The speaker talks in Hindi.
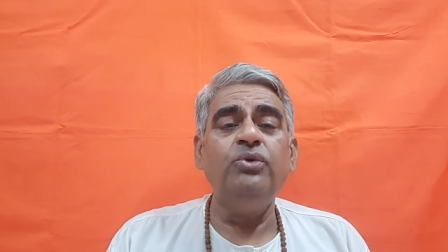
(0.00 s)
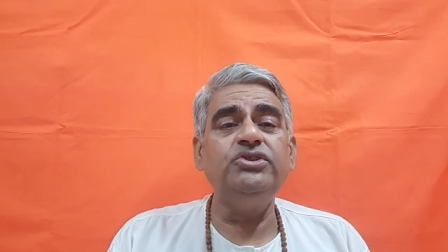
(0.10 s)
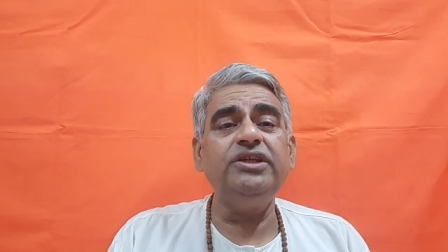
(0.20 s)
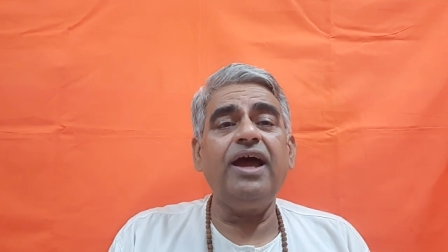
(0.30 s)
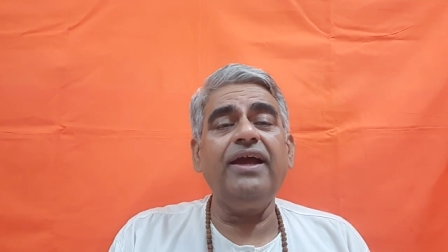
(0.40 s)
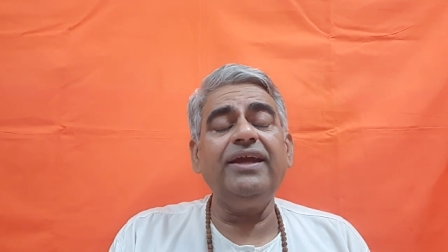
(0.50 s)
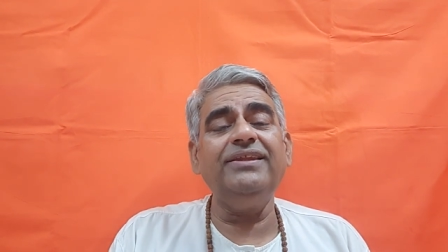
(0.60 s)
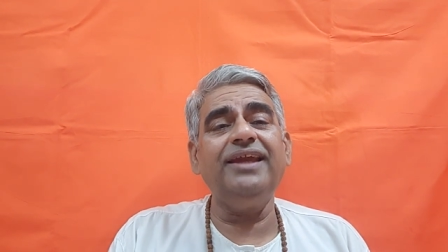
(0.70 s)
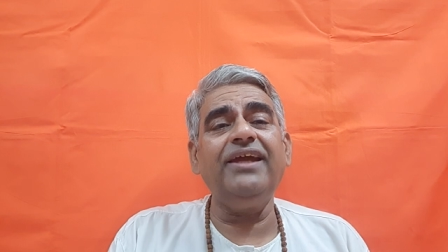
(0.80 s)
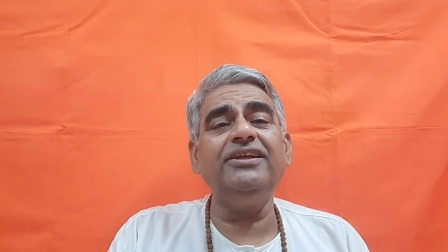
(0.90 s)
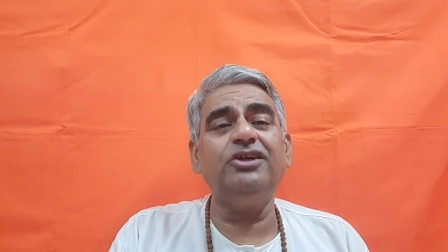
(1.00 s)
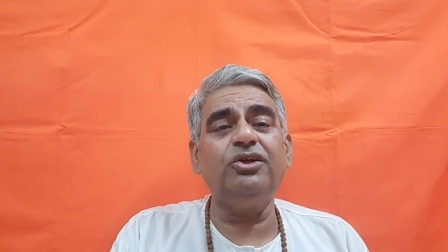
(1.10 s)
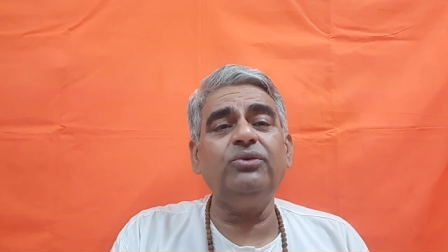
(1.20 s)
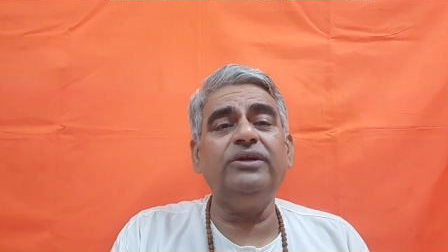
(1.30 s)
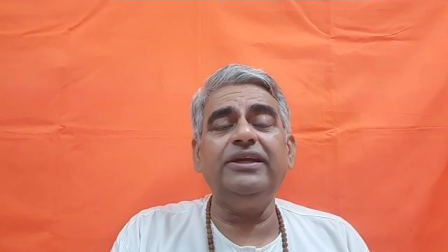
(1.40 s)
उसी आगे ध्यान
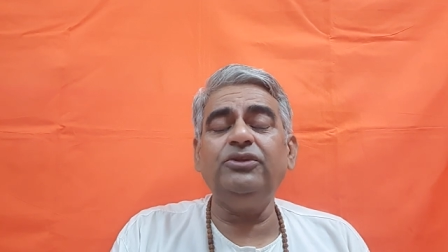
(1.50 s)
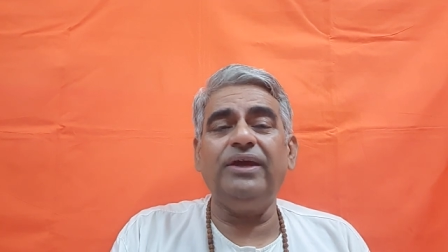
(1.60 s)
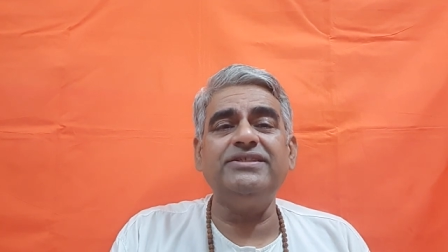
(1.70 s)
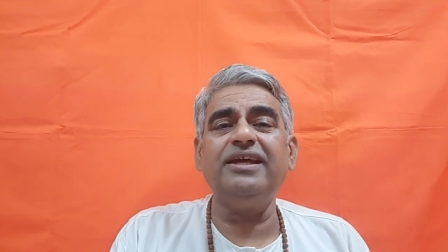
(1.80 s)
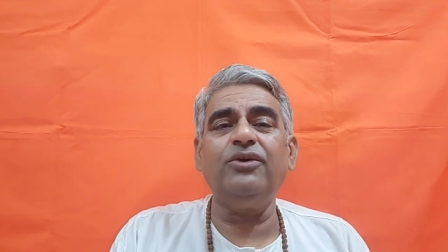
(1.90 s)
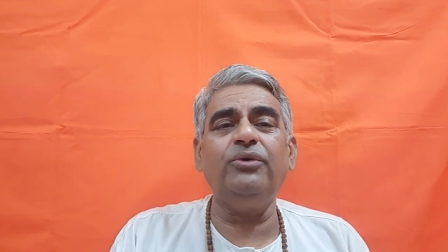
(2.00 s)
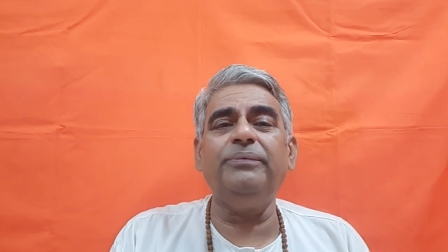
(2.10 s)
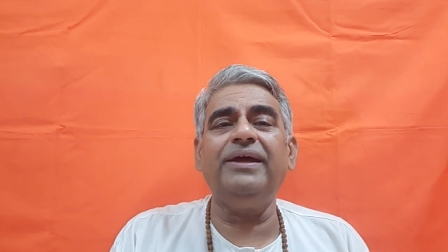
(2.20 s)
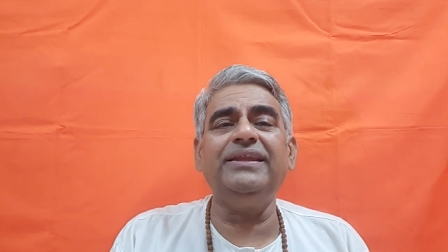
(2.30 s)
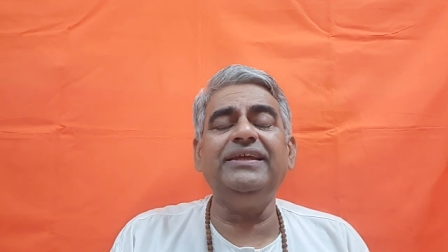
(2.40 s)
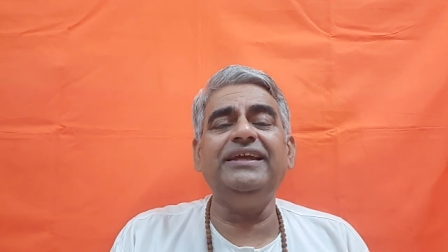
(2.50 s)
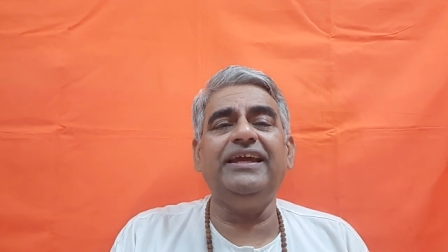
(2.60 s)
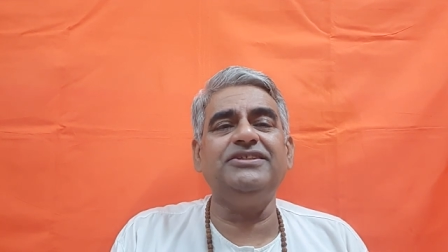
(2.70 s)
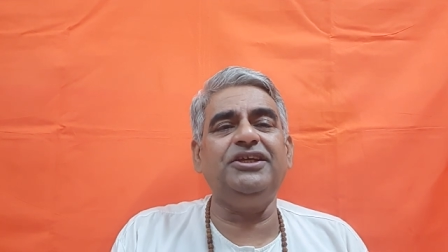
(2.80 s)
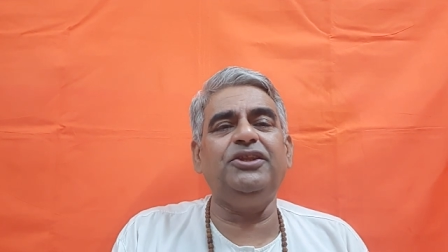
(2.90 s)
करोगे तो ऐसा कोई बात नहीं है
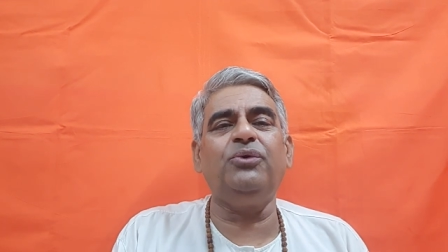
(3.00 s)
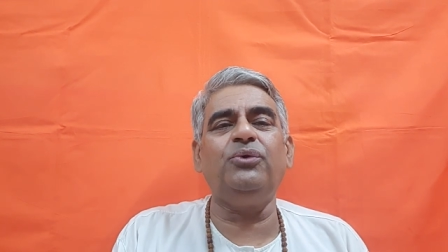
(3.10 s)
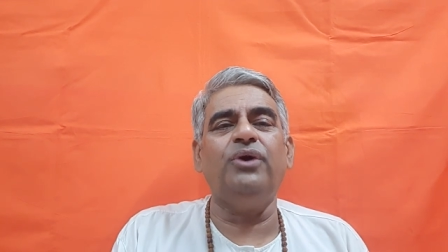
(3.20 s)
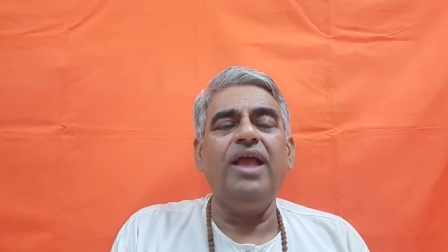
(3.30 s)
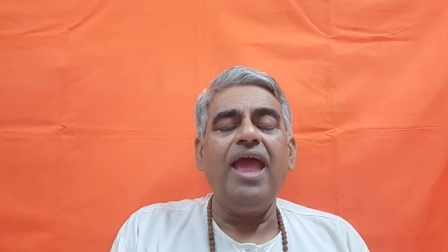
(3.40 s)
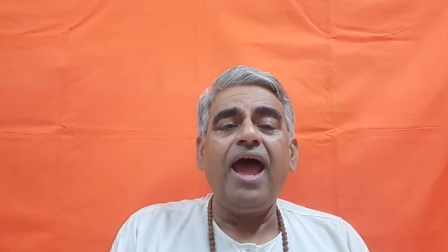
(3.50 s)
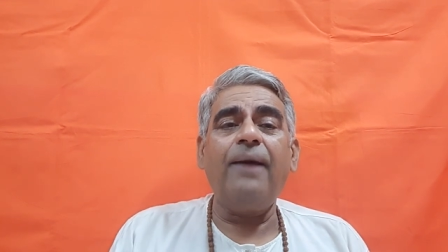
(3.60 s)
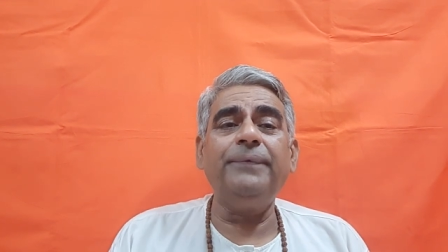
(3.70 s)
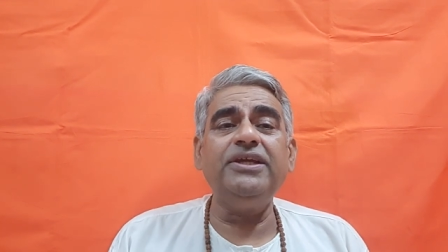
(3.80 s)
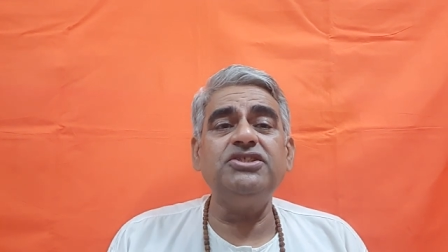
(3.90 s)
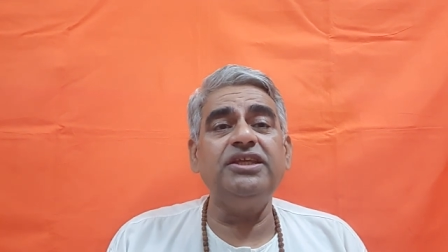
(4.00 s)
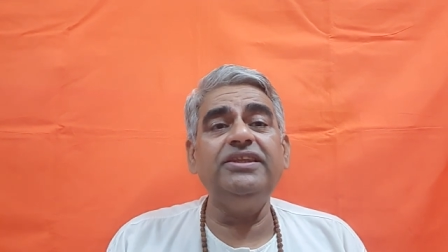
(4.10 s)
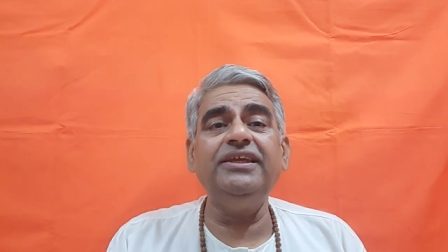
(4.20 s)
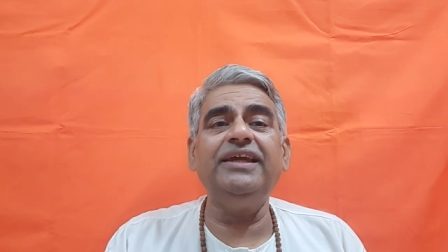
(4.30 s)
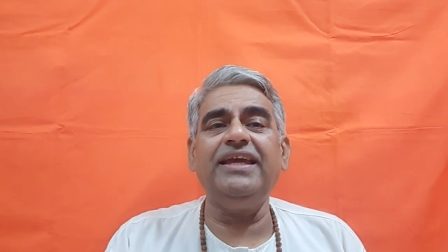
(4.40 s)
ऐसे देखो आपकी
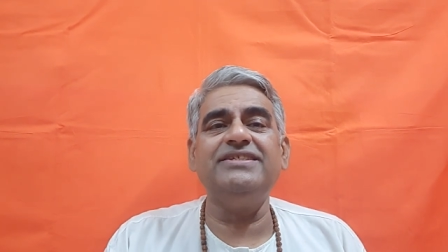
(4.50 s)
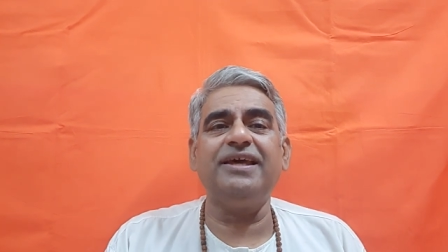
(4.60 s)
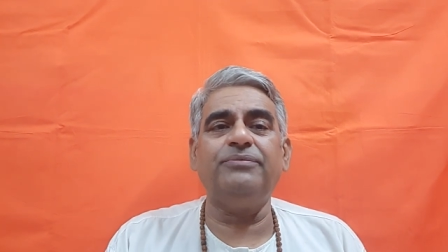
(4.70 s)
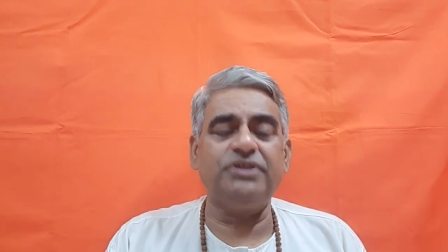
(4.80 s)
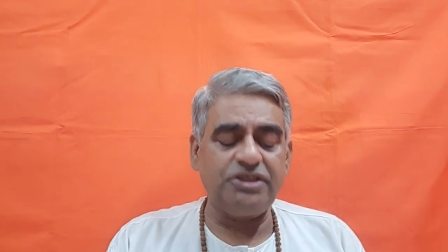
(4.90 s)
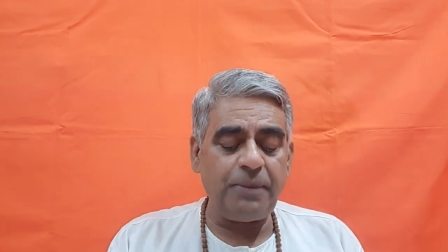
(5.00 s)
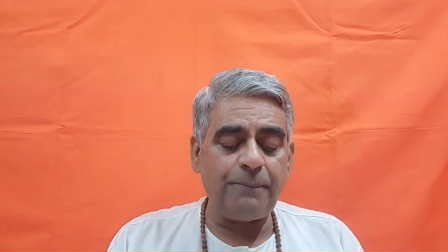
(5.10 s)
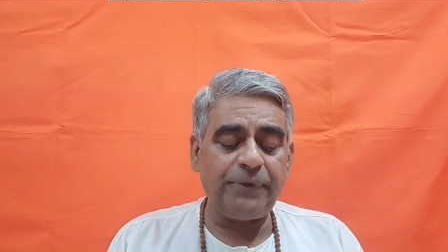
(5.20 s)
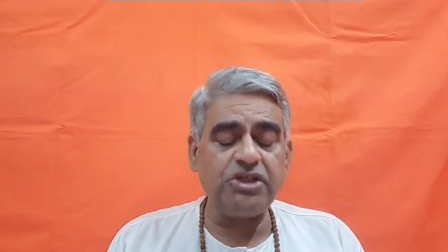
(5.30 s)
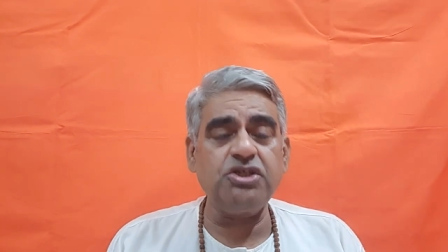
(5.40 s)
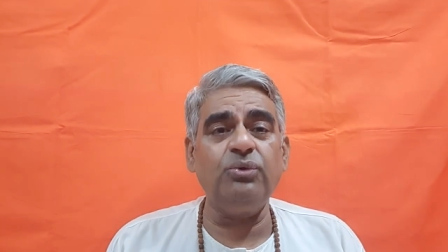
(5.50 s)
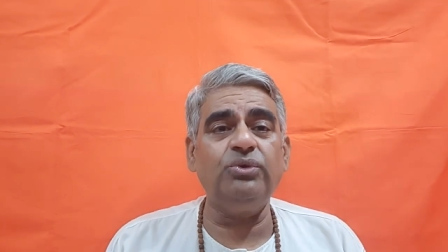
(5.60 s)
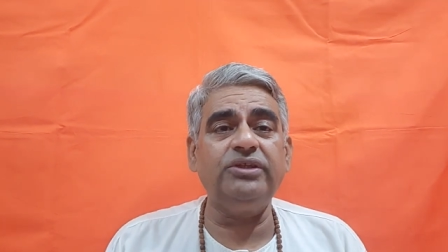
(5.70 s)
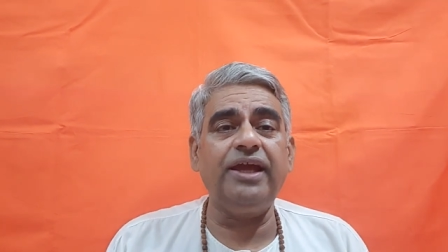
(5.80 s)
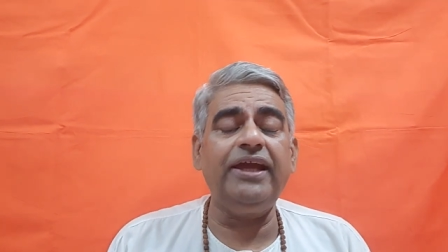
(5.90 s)
स्थिति के हिसाब से जब प्रश्न
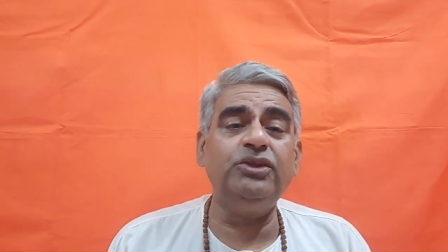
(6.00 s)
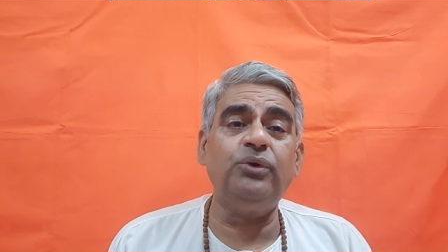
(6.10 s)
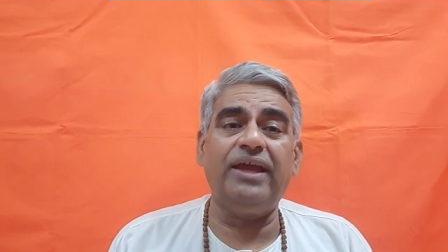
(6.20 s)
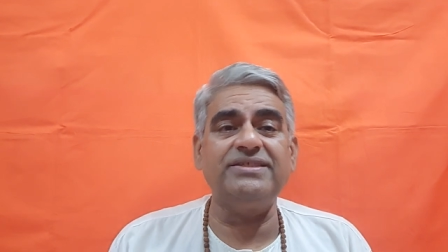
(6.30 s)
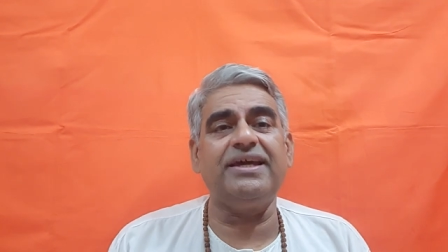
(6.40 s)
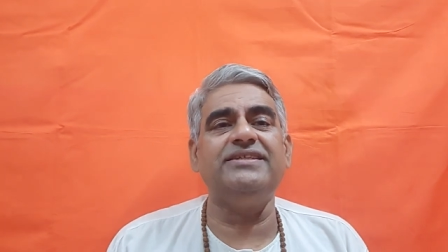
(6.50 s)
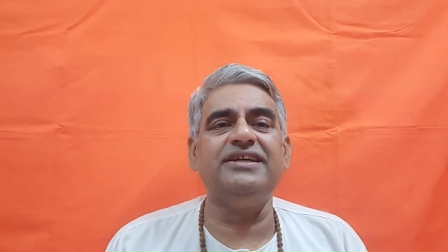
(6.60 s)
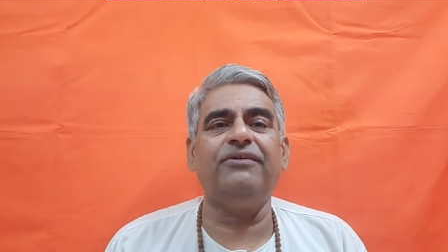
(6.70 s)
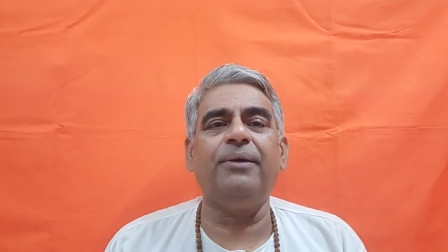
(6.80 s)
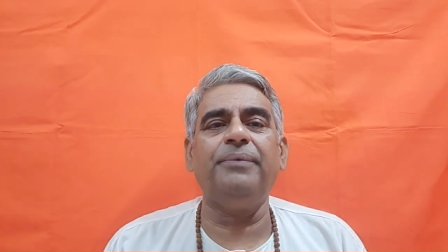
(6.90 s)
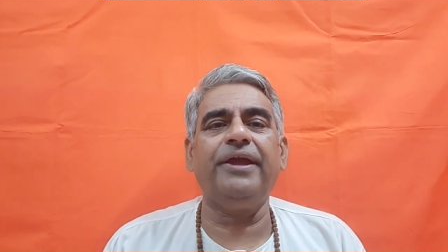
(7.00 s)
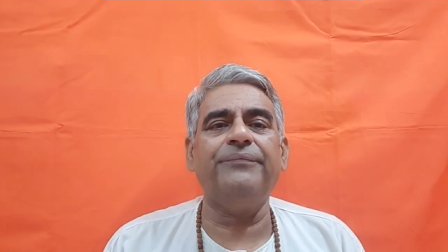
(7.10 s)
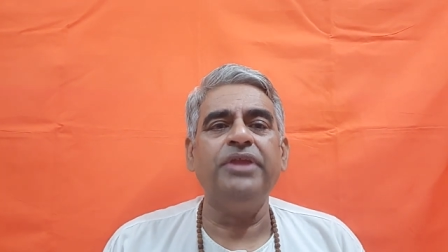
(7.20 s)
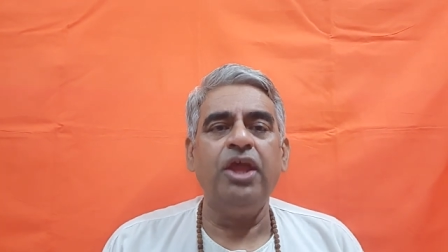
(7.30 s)
उठता है तो ऐसा जवाब है